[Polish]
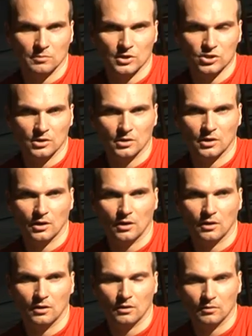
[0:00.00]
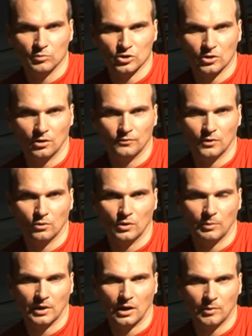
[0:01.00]
maszynkę myślową
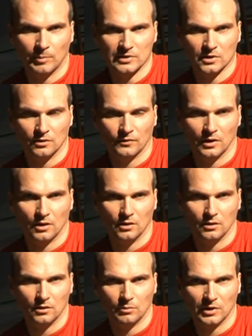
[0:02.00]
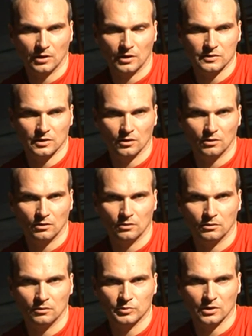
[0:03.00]
Abrahama Maslowa,
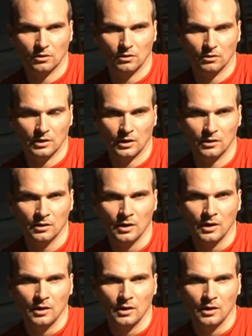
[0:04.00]
amerykańskiego psychologa,